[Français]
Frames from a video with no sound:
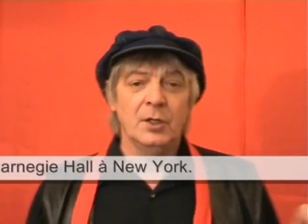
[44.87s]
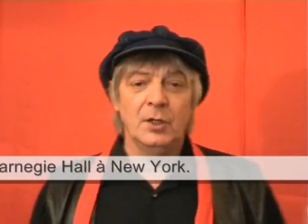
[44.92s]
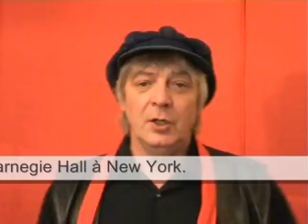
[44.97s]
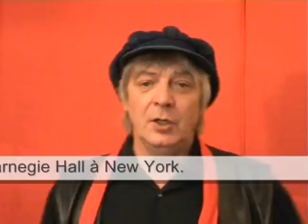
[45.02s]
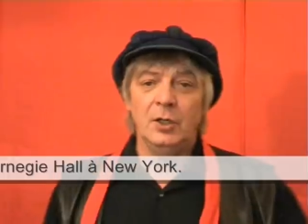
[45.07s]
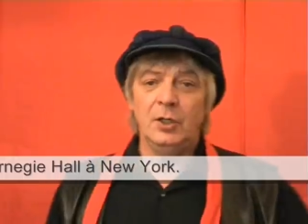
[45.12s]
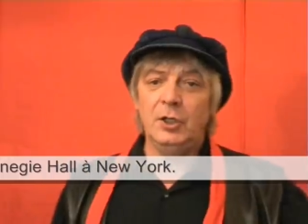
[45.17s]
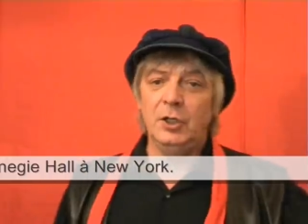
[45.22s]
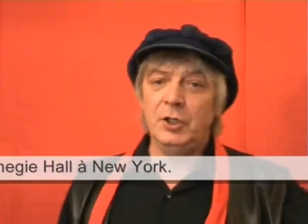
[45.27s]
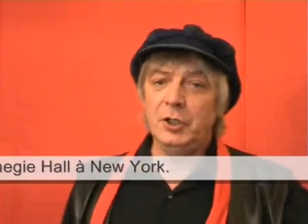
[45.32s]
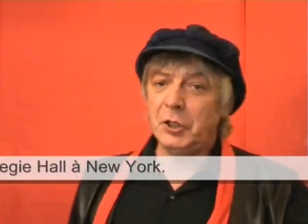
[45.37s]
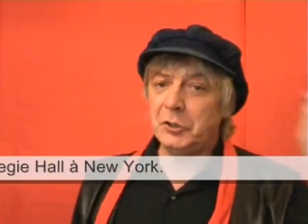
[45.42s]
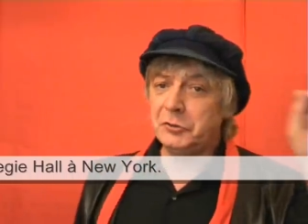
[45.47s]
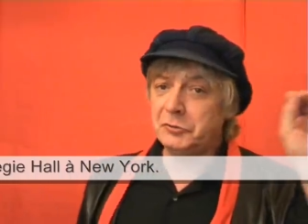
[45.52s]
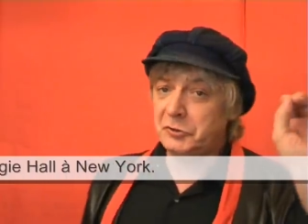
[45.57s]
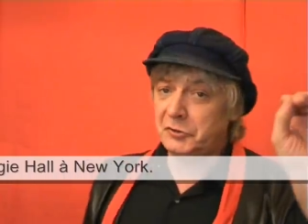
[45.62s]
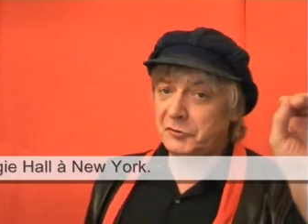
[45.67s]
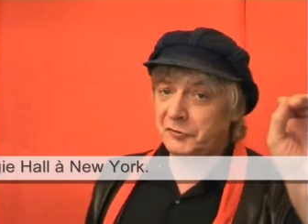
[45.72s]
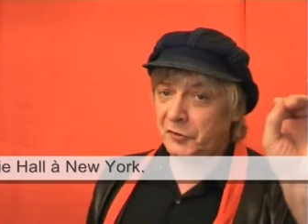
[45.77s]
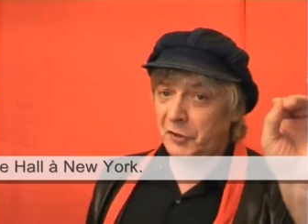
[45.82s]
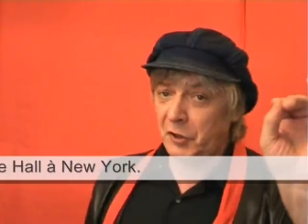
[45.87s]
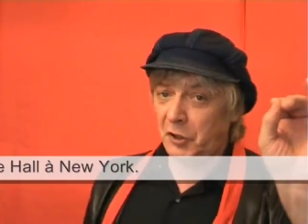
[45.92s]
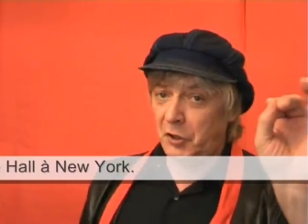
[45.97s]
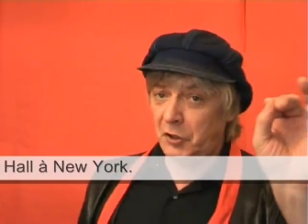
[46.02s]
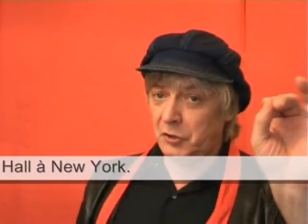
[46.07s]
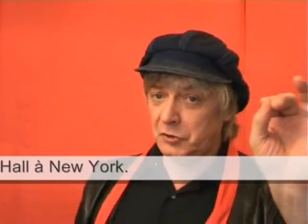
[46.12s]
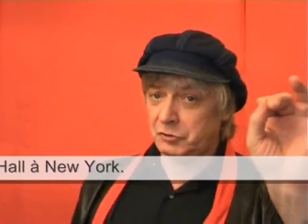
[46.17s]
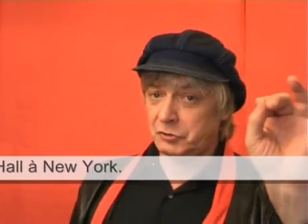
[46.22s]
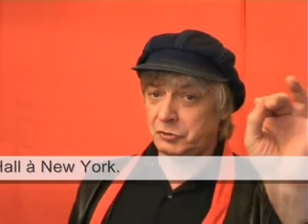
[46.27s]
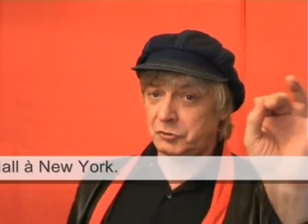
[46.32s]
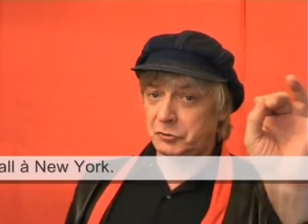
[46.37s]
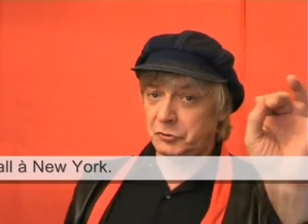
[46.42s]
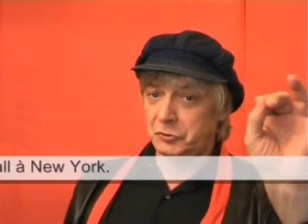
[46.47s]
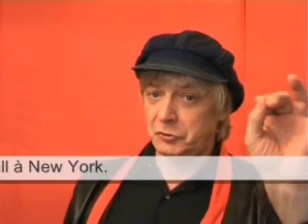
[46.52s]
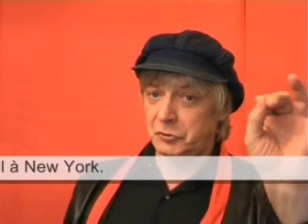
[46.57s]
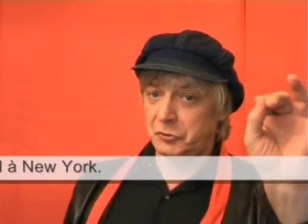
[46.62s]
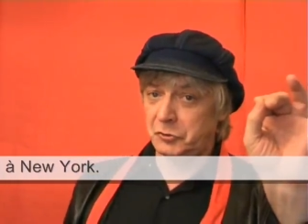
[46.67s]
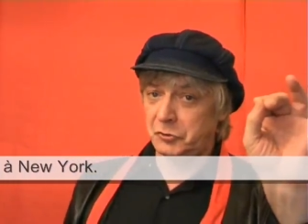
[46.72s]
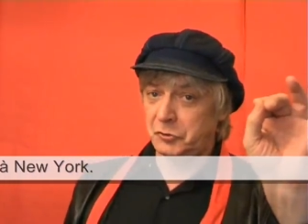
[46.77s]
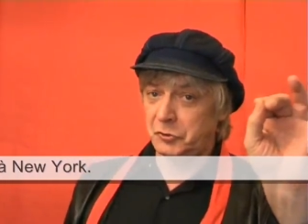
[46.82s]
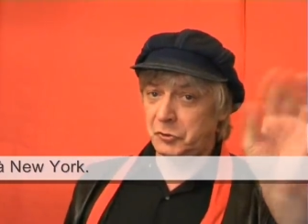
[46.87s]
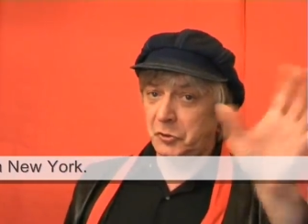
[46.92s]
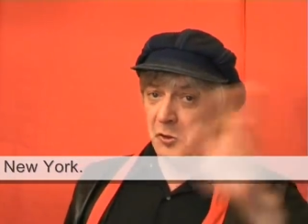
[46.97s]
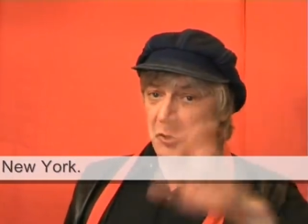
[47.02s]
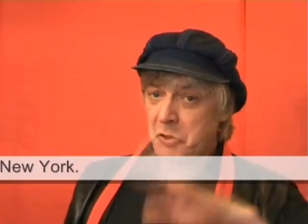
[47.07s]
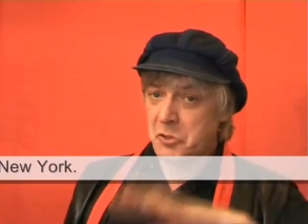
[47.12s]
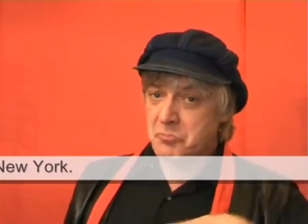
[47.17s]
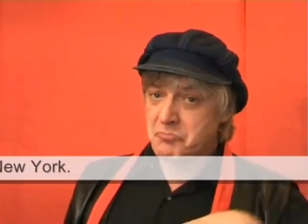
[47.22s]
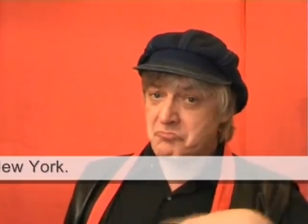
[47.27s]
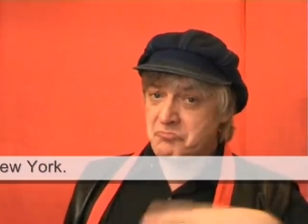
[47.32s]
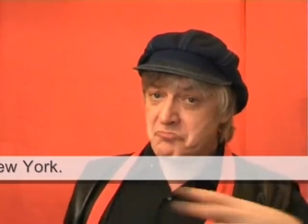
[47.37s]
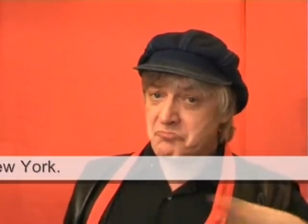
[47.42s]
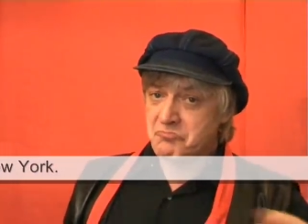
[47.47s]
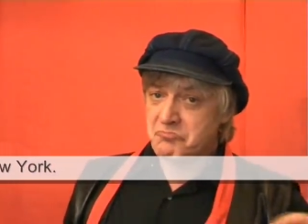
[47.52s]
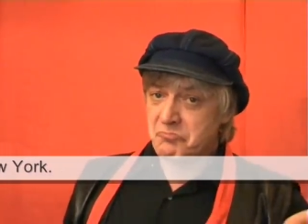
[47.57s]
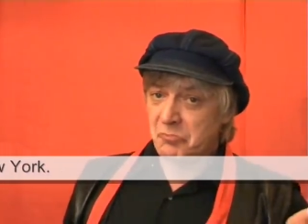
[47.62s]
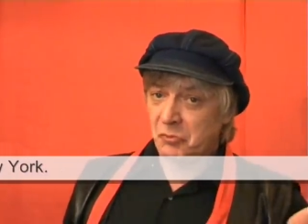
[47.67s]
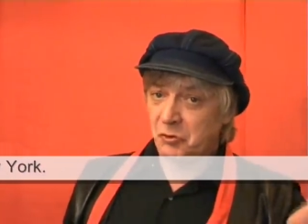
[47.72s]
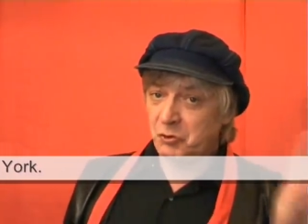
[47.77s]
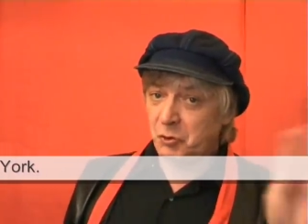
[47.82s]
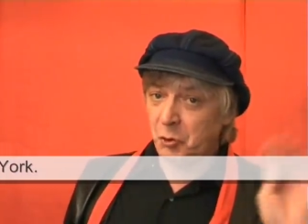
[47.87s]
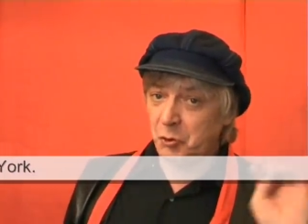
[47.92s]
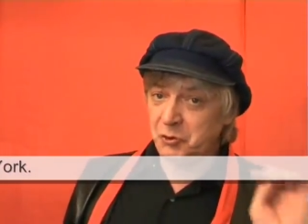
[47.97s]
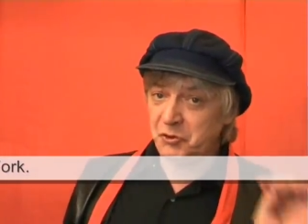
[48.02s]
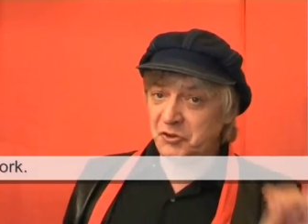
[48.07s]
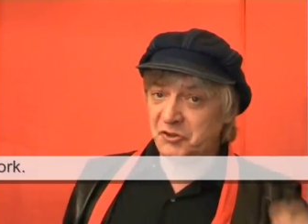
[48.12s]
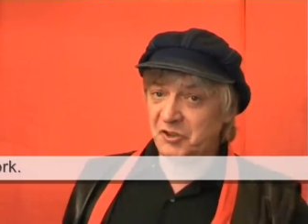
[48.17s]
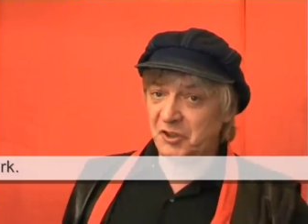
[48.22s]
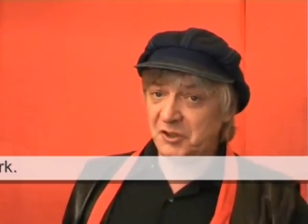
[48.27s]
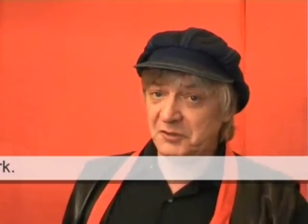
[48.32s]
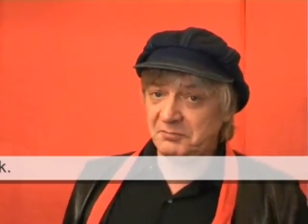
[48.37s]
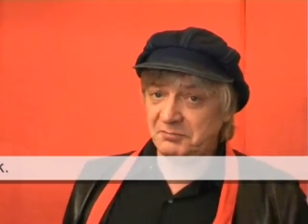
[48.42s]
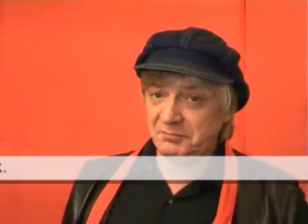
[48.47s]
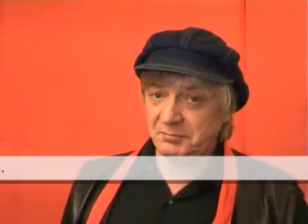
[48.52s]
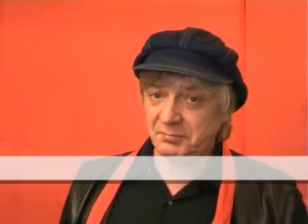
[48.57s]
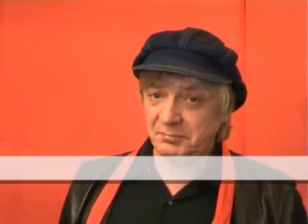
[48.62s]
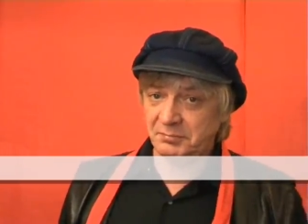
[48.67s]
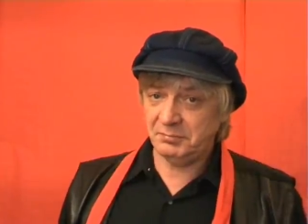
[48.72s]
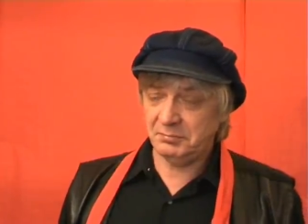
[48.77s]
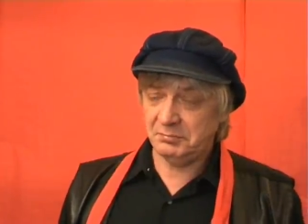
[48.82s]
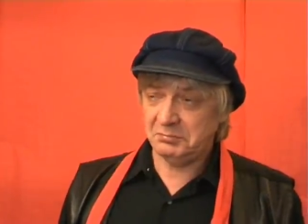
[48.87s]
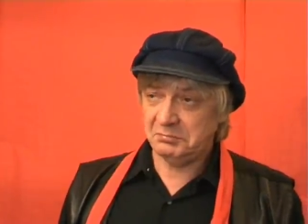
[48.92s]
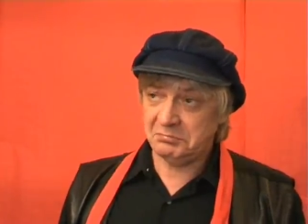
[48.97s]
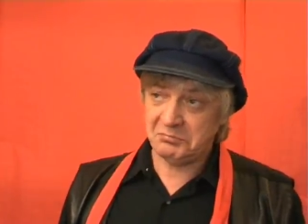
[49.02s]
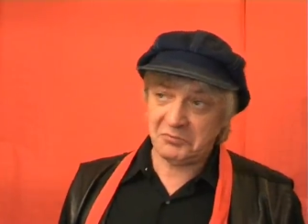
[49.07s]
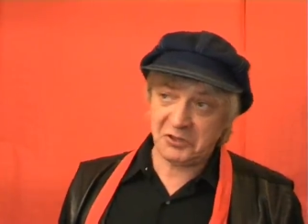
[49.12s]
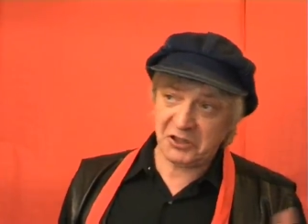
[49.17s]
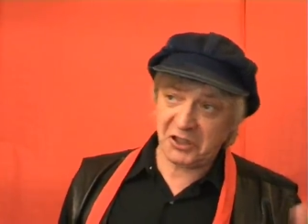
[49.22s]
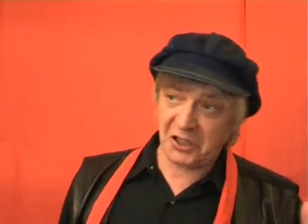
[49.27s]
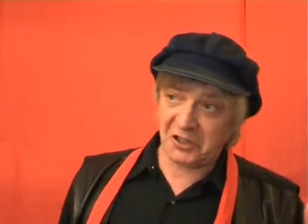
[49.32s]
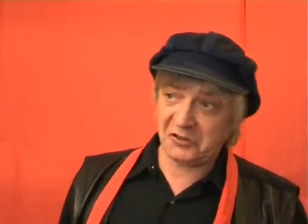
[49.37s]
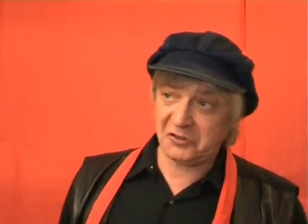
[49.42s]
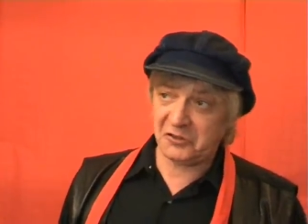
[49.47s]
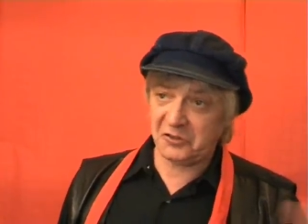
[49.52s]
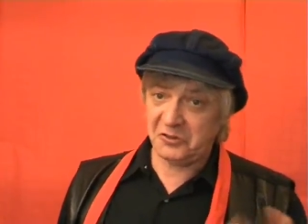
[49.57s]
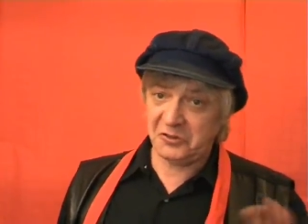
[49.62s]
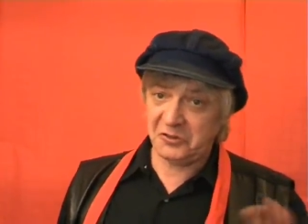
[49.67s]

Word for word: v'là pas il y dit Ah, te v'là biette à zèle